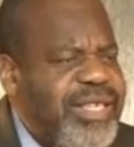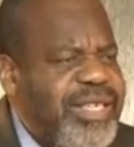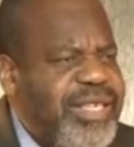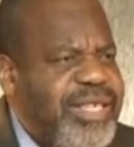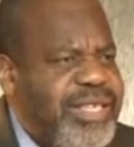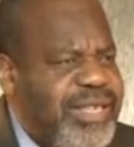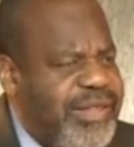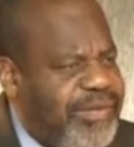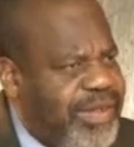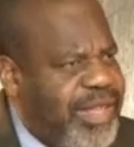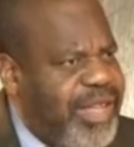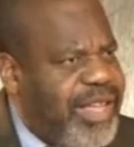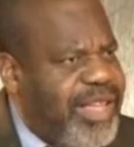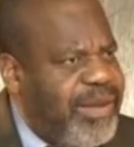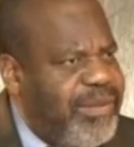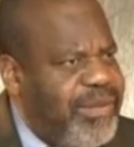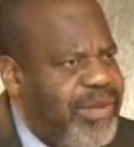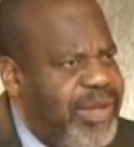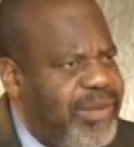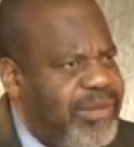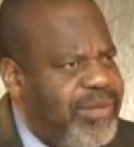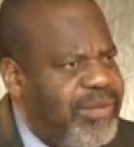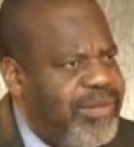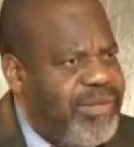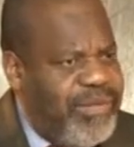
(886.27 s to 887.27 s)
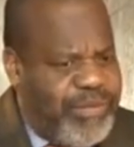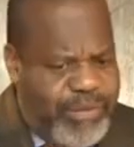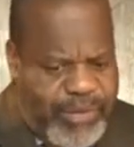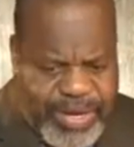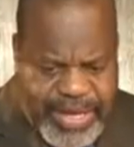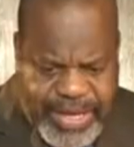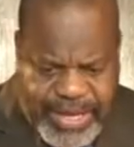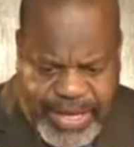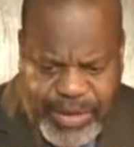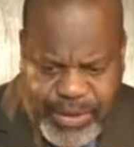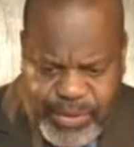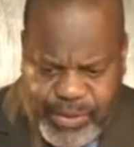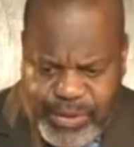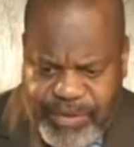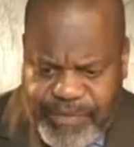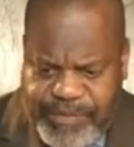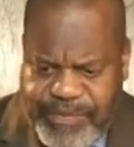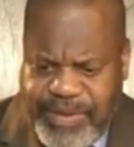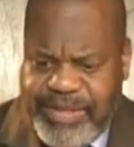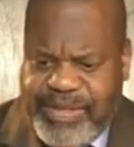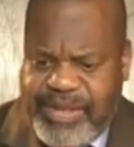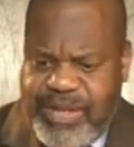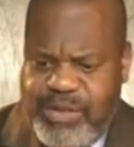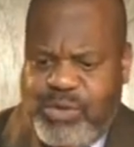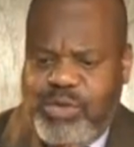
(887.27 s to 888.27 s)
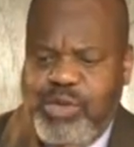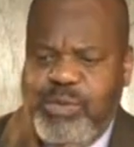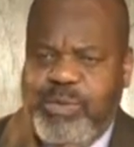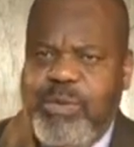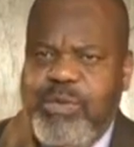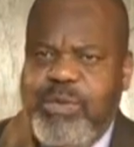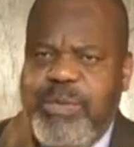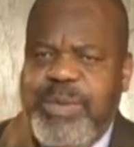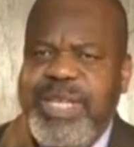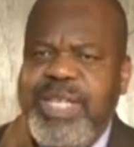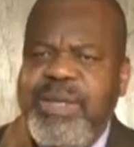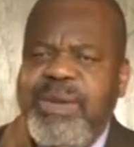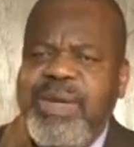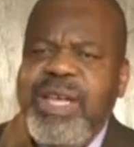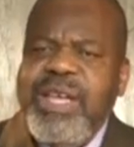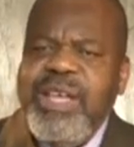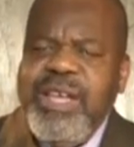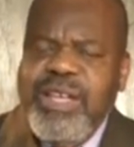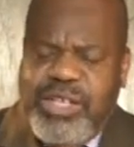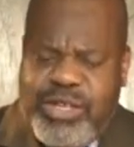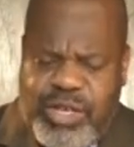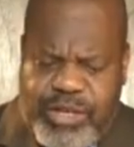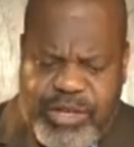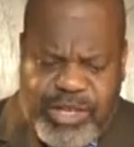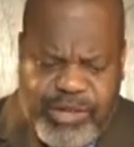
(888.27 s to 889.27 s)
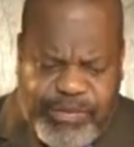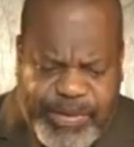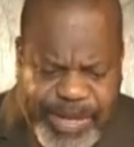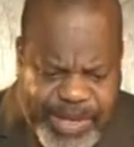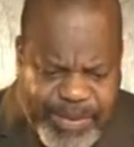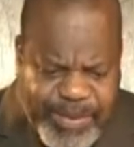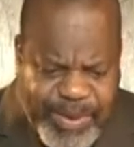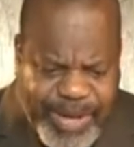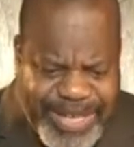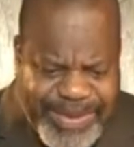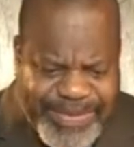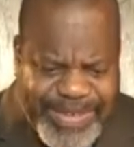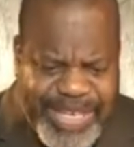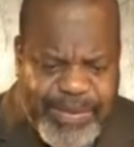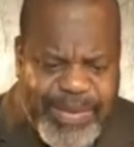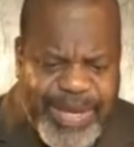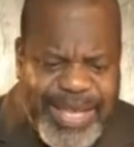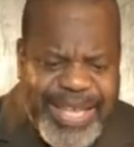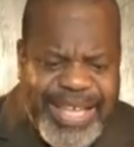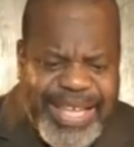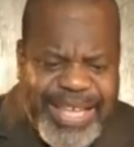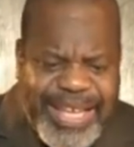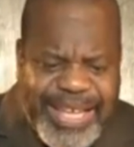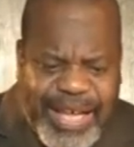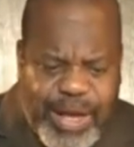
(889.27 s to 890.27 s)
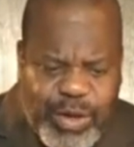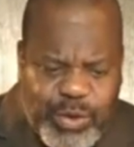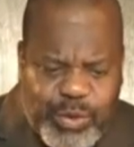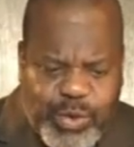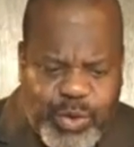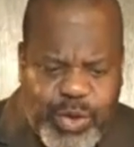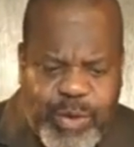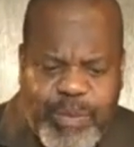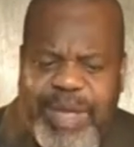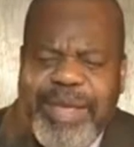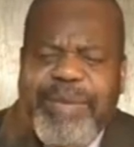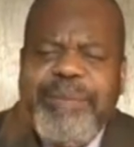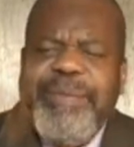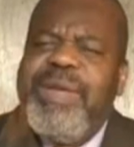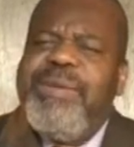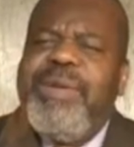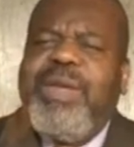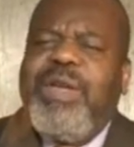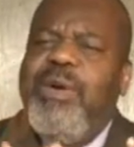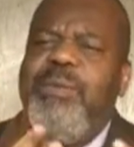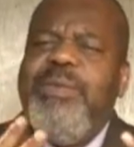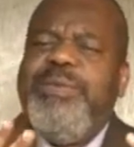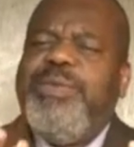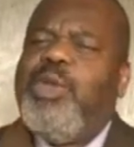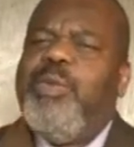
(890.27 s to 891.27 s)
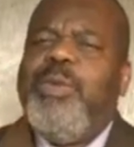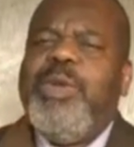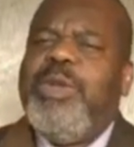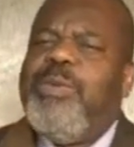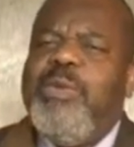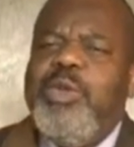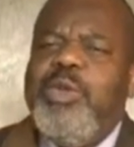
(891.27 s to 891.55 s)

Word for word: C'est vrai quand même. Vous voulez que Dieu fasse quelque chose pour vous. je vais demander, mais quand tu, même quand tu,